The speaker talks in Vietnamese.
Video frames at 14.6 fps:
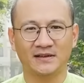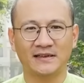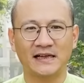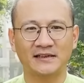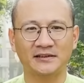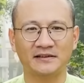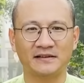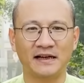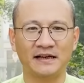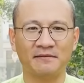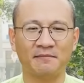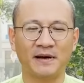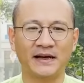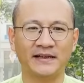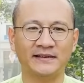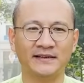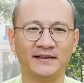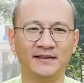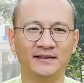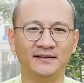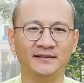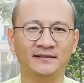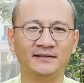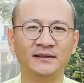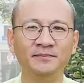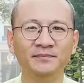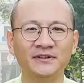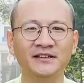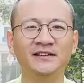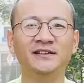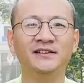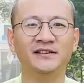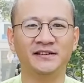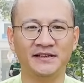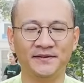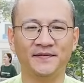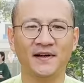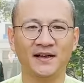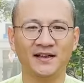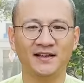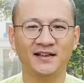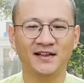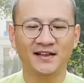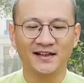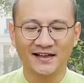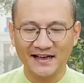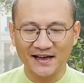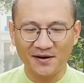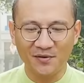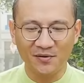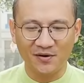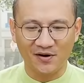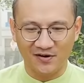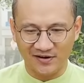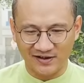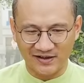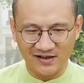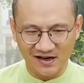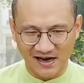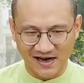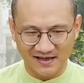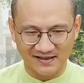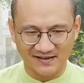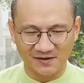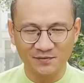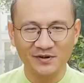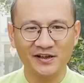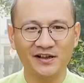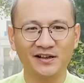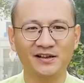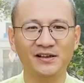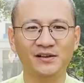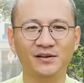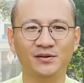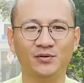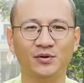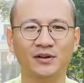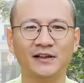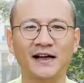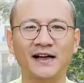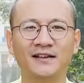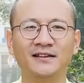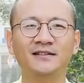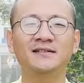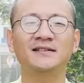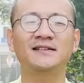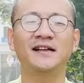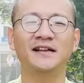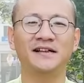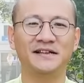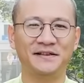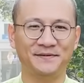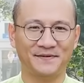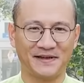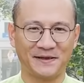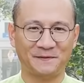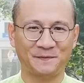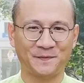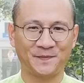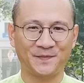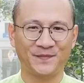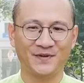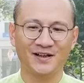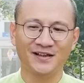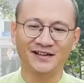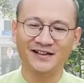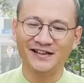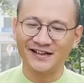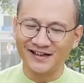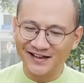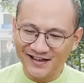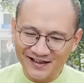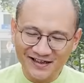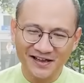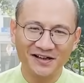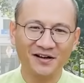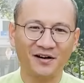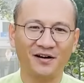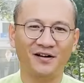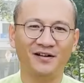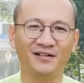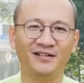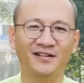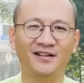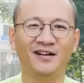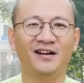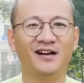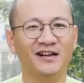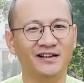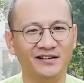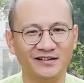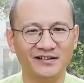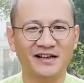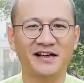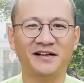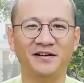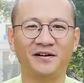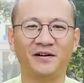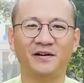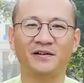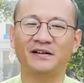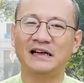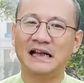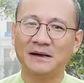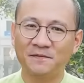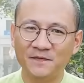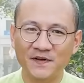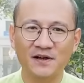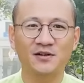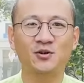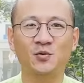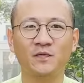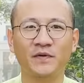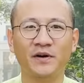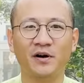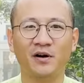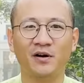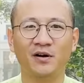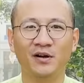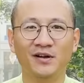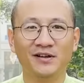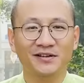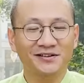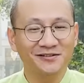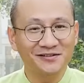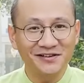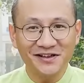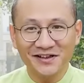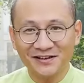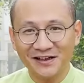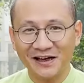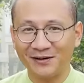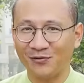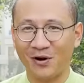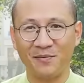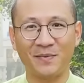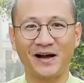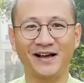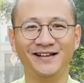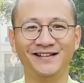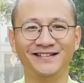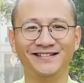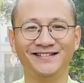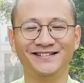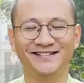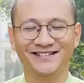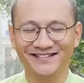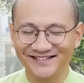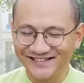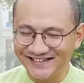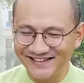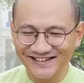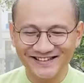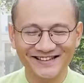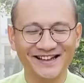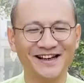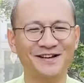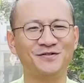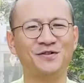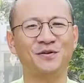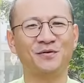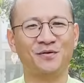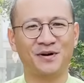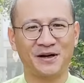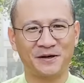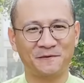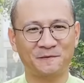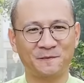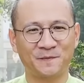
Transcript: ta thực hành bài thiền tâm từ như vậy kêu gọi những hạt giống thiện lương của ta thức dậy như vậy thì nghĩ đến họ ở cạnh họ làm việc chung với họ tự nhiên ta lại thoải mái tự nhiên ta lại chuyển hóa